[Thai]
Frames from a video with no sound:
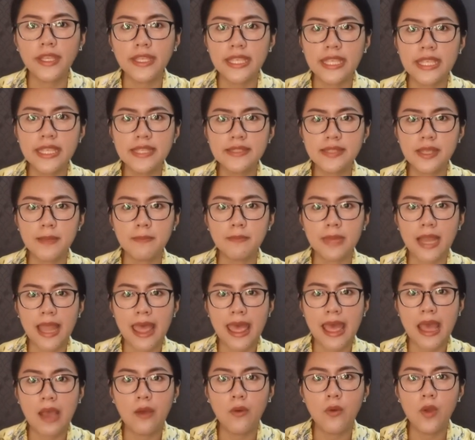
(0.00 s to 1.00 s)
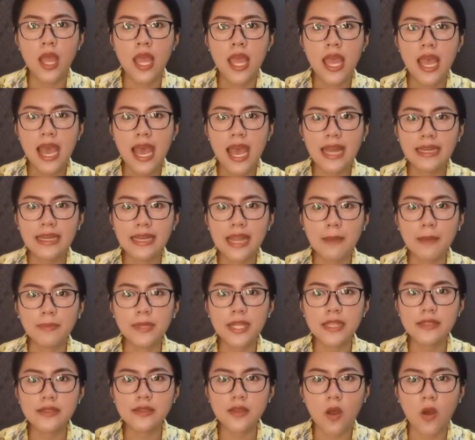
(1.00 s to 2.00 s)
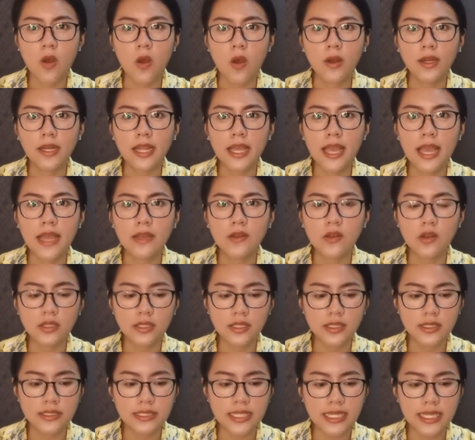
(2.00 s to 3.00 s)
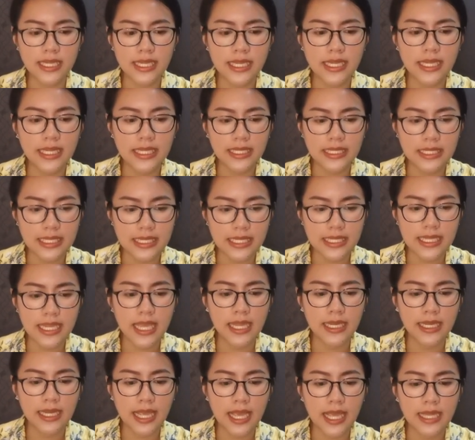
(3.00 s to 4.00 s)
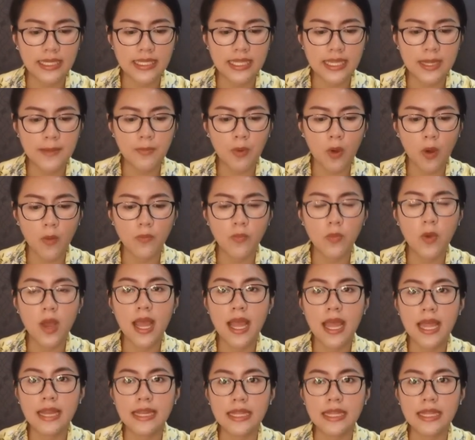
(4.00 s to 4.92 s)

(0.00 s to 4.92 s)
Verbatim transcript: 220 แล้ว อันดับที่2นะคะ ก็คือที่อินเดียนะคะ ที่พบว่า